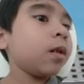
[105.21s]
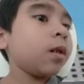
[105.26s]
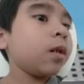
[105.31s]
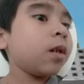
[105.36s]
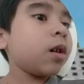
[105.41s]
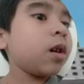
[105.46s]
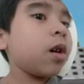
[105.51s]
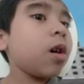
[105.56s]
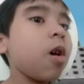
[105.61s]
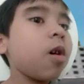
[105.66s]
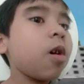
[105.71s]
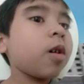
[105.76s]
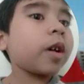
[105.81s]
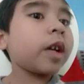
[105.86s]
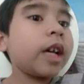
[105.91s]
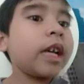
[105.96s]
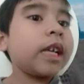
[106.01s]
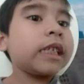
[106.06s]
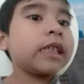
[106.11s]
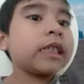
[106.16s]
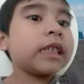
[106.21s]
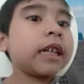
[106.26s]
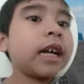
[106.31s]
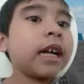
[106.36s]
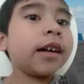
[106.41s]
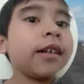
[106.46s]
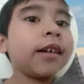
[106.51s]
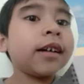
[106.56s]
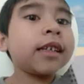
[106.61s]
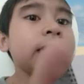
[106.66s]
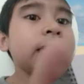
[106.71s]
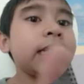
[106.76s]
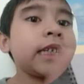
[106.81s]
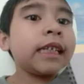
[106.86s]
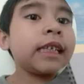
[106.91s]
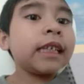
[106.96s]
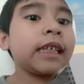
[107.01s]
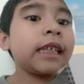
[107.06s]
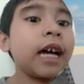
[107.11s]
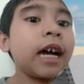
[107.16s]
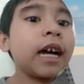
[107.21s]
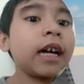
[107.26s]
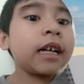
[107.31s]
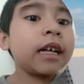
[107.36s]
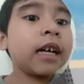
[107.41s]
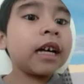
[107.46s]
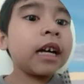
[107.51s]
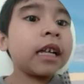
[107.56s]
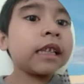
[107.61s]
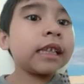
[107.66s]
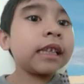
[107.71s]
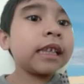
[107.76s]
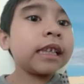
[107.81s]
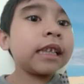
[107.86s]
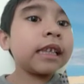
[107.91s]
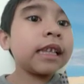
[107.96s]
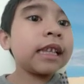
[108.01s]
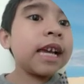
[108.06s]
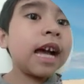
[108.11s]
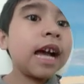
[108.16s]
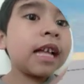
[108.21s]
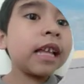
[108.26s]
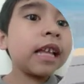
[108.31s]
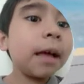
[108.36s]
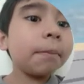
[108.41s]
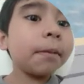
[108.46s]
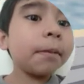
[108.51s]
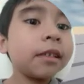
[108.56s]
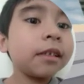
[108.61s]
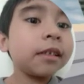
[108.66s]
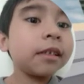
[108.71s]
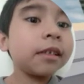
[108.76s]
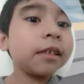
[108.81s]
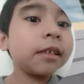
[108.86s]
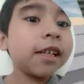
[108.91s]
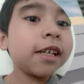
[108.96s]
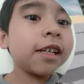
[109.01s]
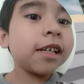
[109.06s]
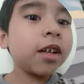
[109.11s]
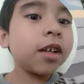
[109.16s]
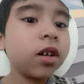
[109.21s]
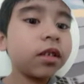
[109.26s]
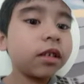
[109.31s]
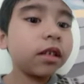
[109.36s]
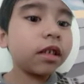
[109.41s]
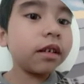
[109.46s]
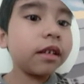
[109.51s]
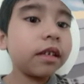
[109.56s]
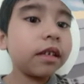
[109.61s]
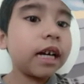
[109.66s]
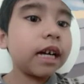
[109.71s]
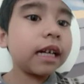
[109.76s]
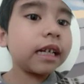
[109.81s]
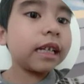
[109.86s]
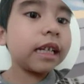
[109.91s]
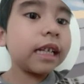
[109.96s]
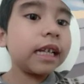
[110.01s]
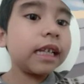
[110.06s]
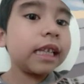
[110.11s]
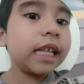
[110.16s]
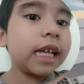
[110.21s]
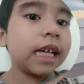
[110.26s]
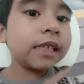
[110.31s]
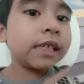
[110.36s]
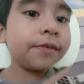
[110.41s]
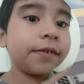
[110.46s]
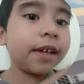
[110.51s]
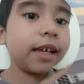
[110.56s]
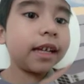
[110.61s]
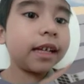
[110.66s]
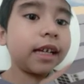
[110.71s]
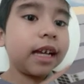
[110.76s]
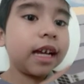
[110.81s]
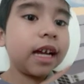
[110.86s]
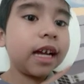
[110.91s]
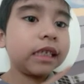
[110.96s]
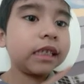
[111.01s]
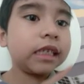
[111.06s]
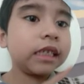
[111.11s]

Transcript: Oke, sekarang kita gantian apa namanya ini hotel yang tindas Vegas.